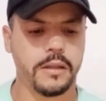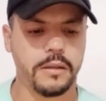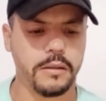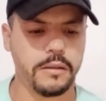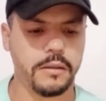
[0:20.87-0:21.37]

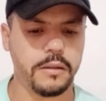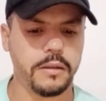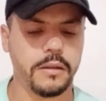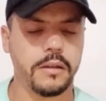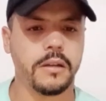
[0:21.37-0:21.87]

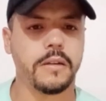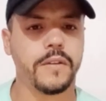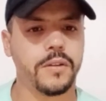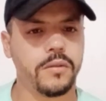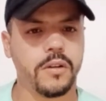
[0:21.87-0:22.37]
آه،
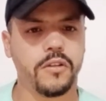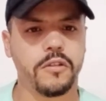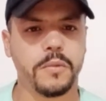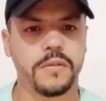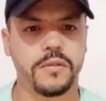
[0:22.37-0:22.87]
الفيديو ديالنا
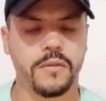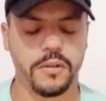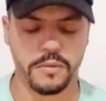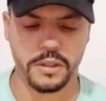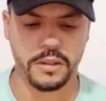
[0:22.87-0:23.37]
كما شفتوا
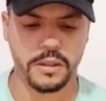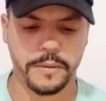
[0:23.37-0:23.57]
بالعنوان